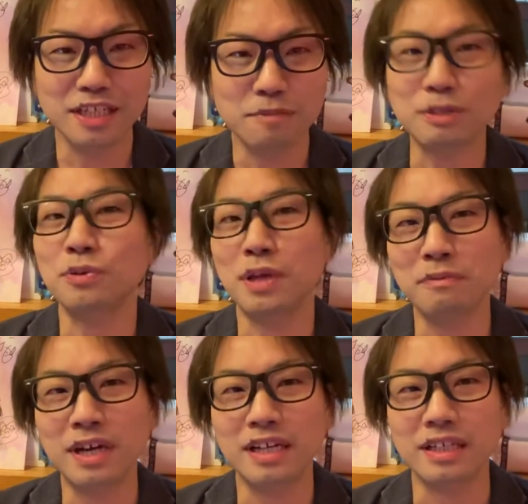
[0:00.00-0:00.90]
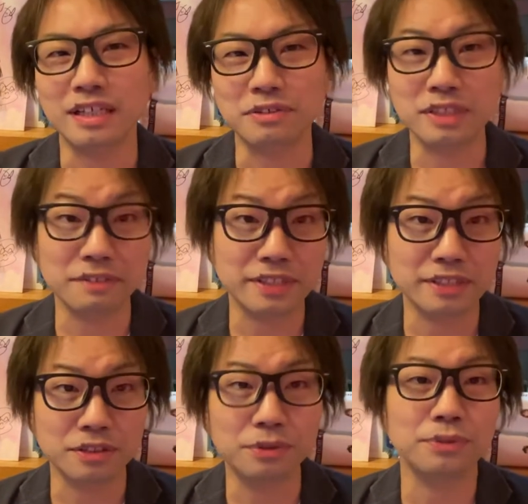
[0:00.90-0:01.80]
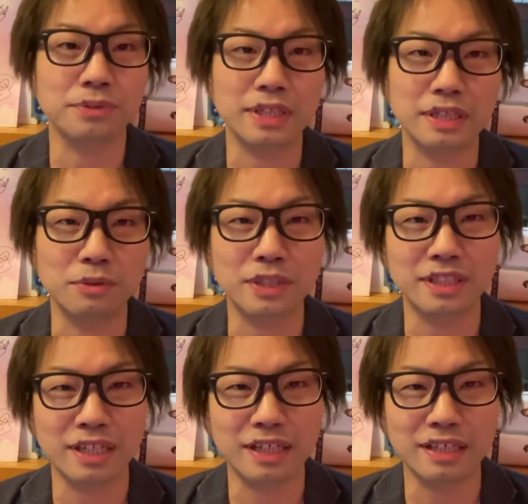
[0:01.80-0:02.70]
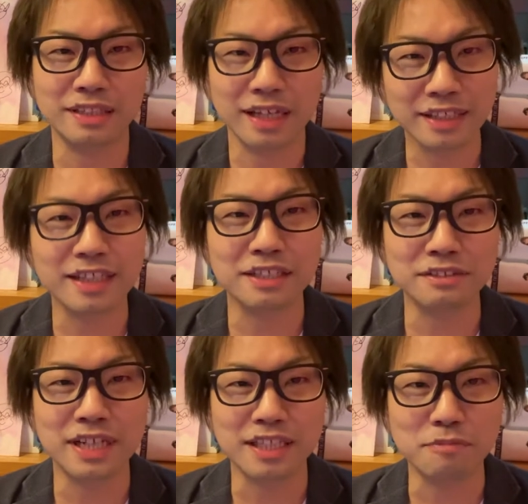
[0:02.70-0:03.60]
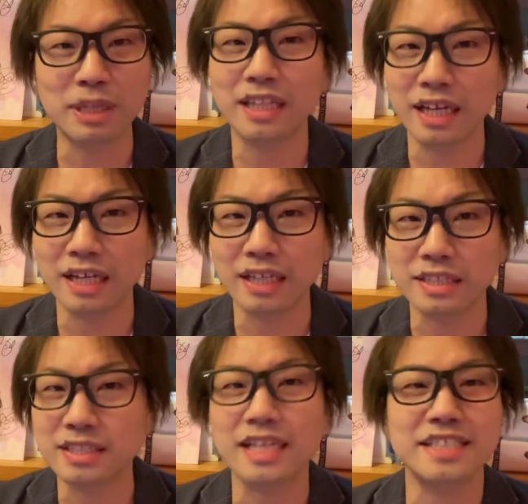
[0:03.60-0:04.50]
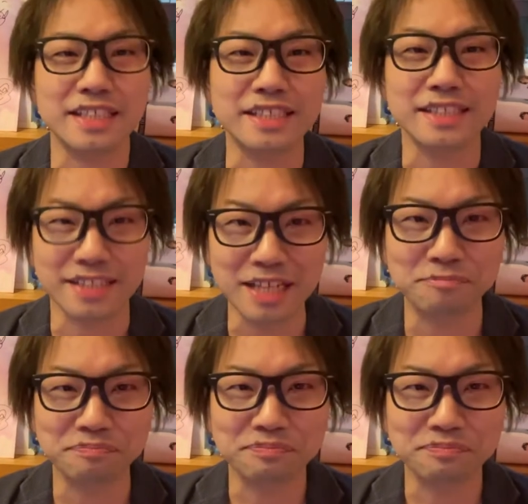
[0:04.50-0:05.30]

まあ、その辺は、えーと、ひなフェス今日のが終わった段階ぐらいでまた近々ですね、